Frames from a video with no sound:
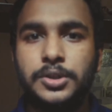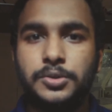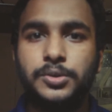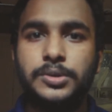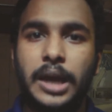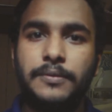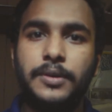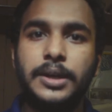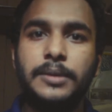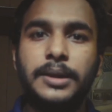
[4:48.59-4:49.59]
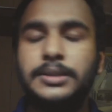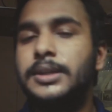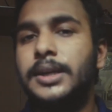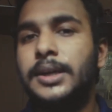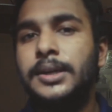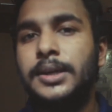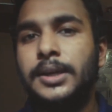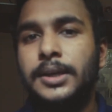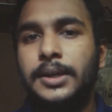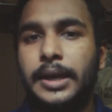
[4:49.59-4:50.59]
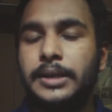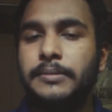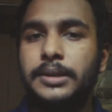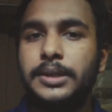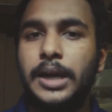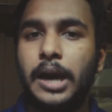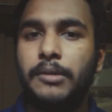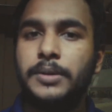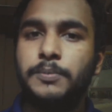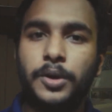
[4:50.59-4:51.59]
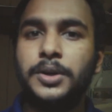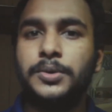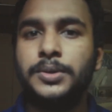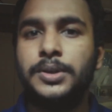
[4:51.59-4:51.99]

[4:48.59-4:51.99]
শুধু টাইফয়েডের মাত্রাটা অ্যান্টিবায়োটিক খাওয়ার পরেও